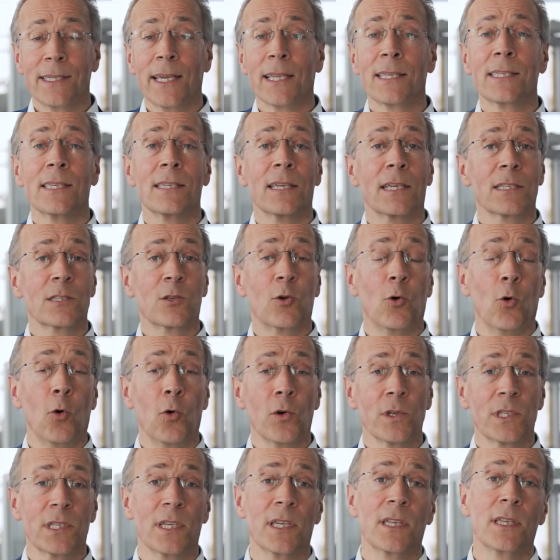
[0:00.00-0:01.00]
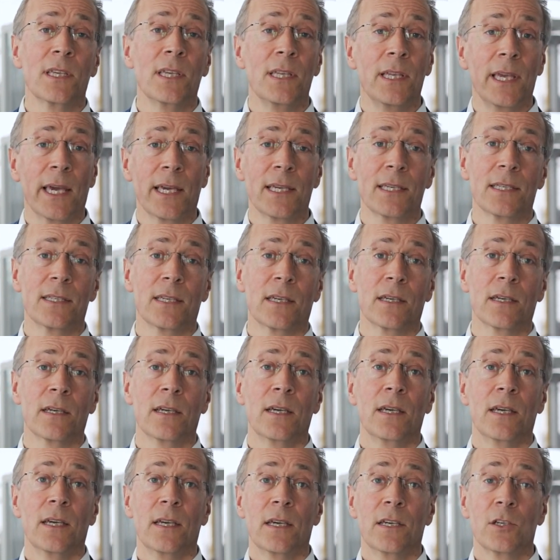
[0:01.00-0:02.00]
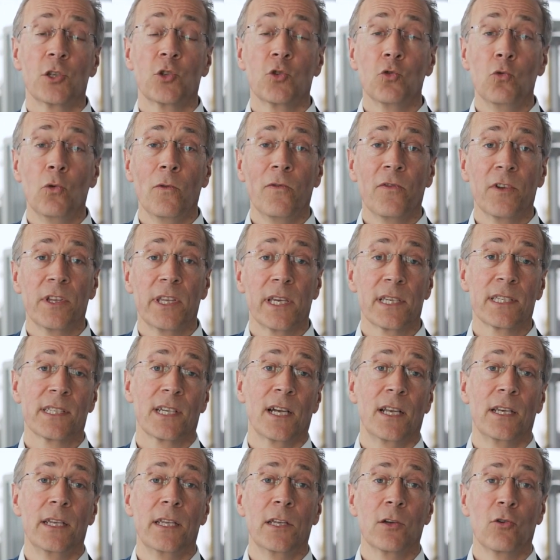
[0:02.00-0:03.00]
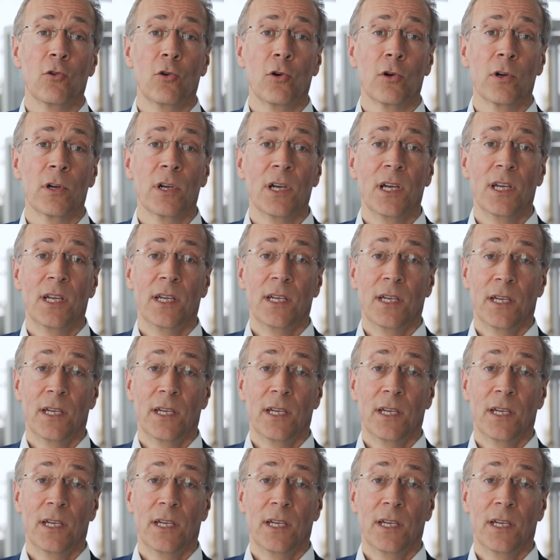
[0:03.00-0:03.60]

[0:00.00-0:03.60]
setzen das Große in die nächste Stufe der Skalierung.